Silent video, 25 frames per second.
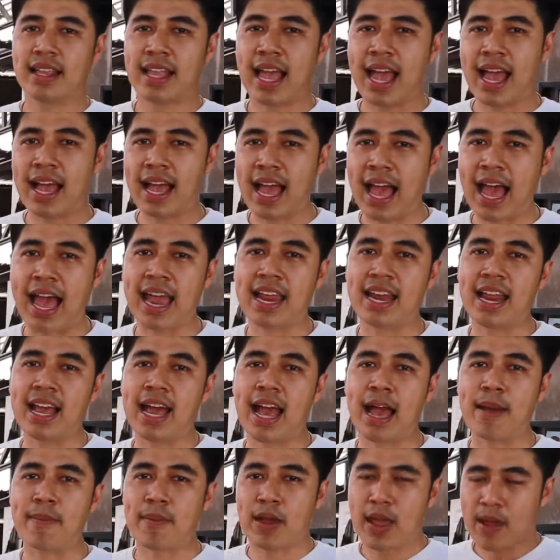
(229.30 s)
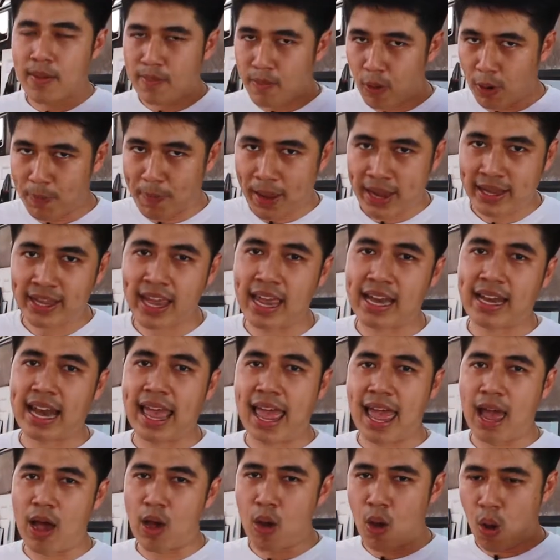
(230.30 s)
ถ้าใครนะครับ หมดแพ็กเกจ
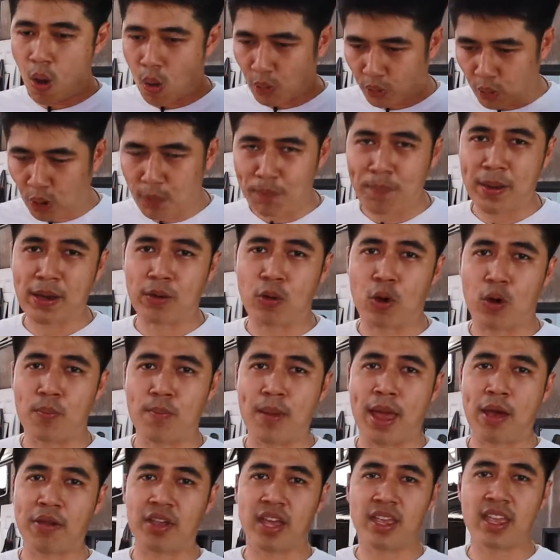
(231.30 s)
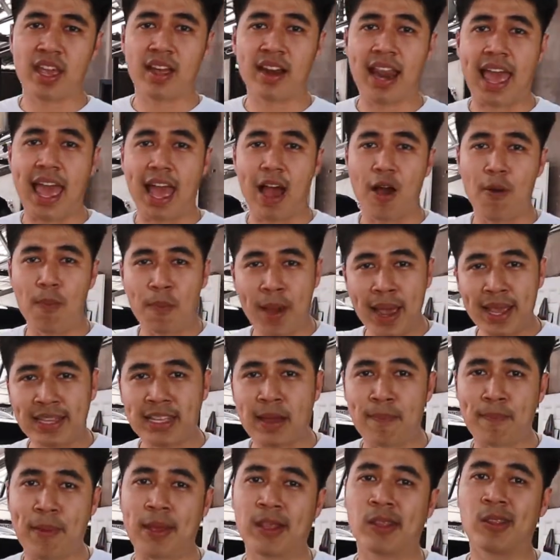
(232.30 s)
แล้วรถเป็นขนแมวเยอะๆแล้วไม่
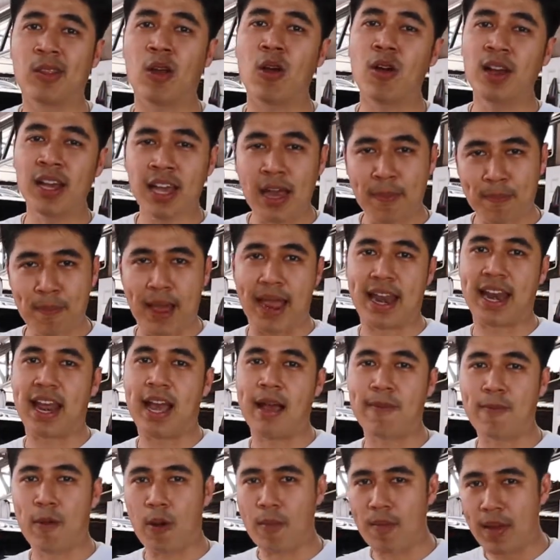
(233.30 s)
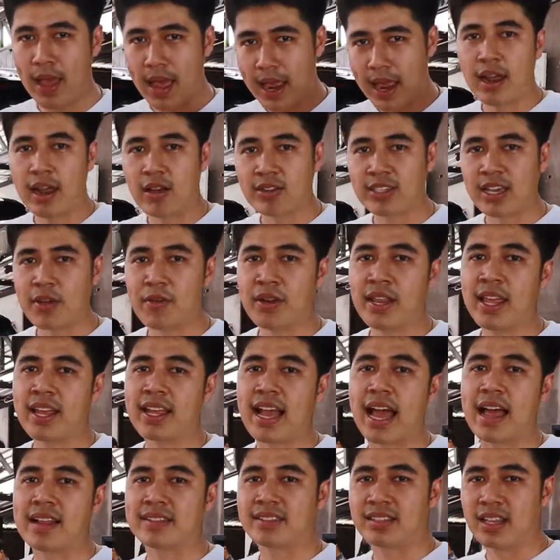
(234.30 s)
จำเป็นต้องเคลือบใหม่นะครับผมเราใช้วิธี
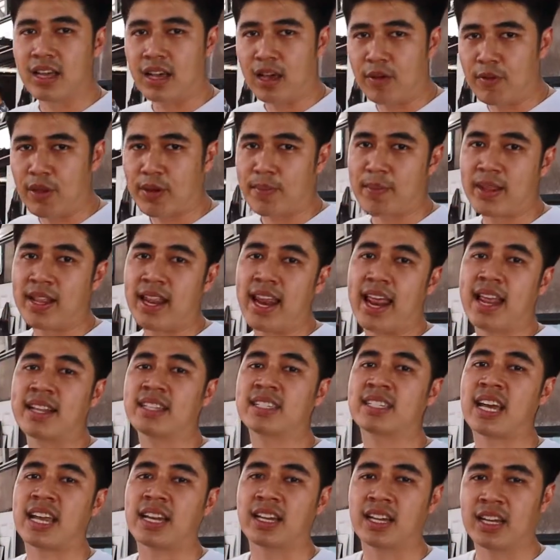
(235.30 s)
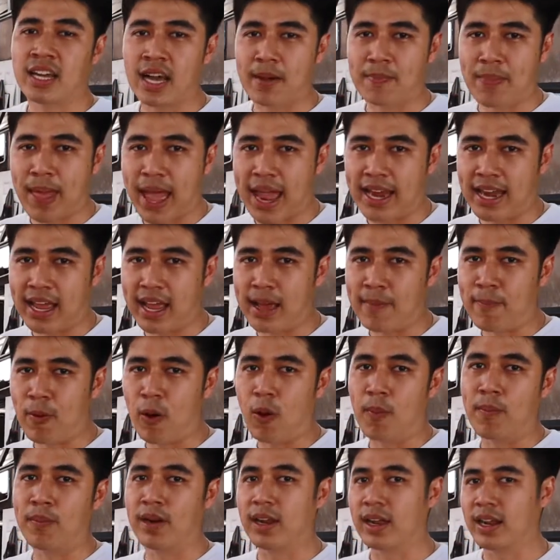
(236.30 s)
การเซอร์วิสเมนเทนแนนซ์ชั้นเคลือบได้นะครับผ
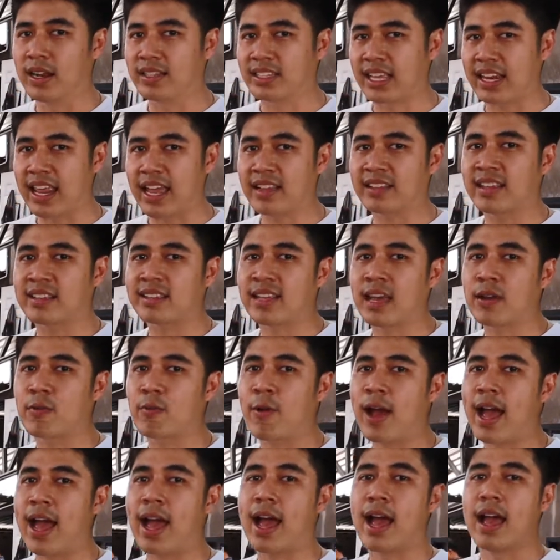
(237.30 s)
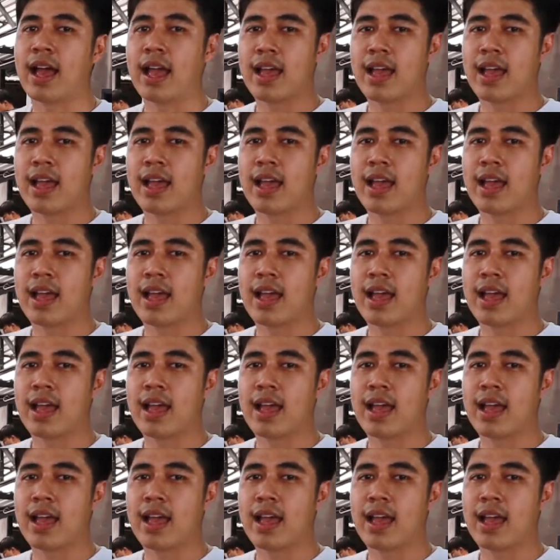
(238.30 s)
ม หรือจะเรียกสั้นๆว่า